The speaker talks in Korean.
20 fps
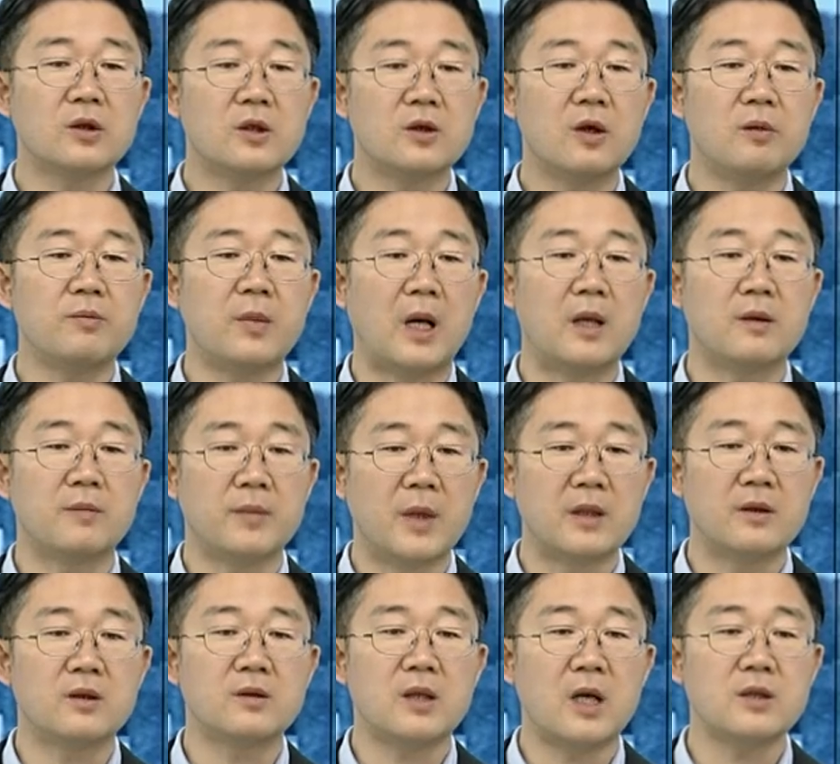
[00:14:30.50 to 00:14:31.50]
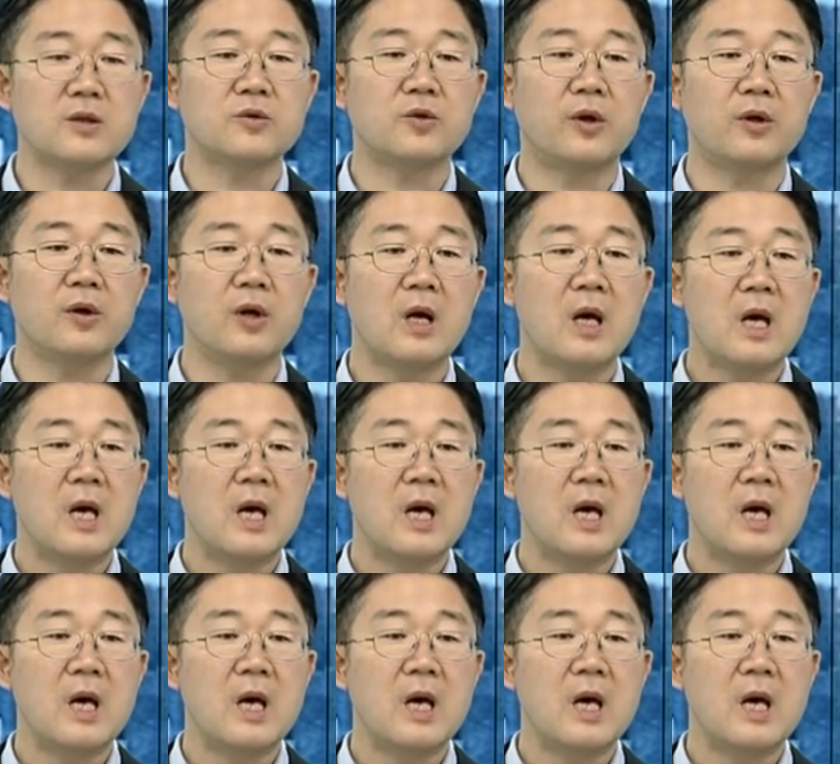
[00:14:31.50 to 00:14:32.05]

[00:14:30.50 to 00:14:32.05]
그런 말, 멘트를 하신 거예요.